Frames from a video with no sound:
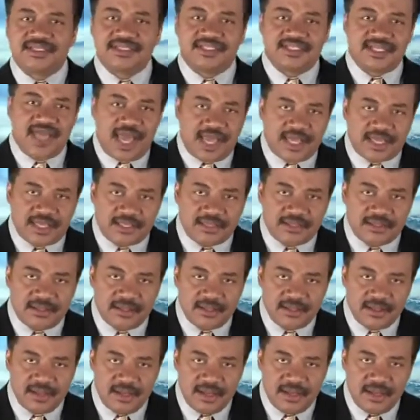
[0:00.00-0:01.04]
de la vida en
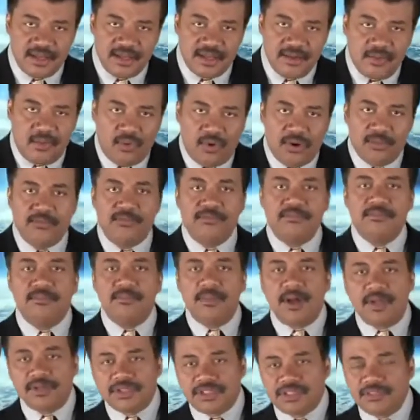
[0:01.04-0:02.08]
la Tierra
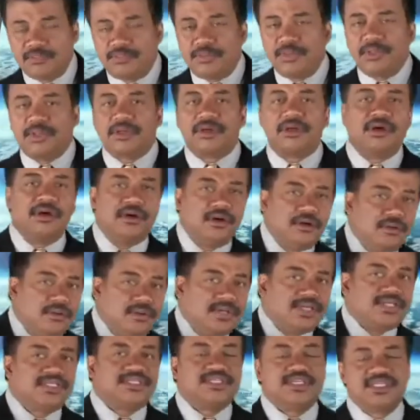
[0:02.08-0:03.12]
o
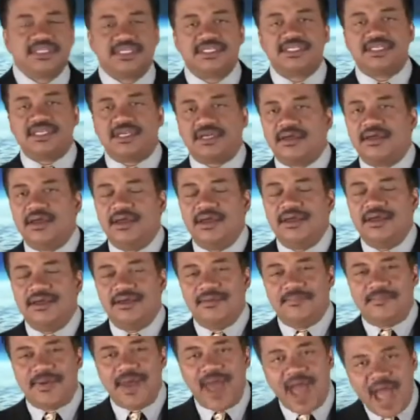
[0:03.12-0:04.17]
varios
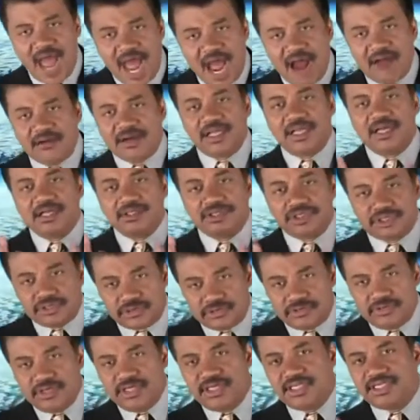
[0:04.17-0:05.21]
coexistiendo
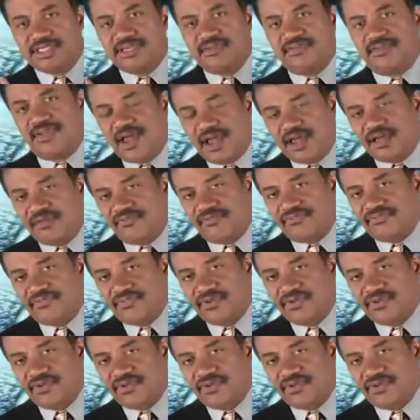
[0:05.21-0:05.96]
en paralelo?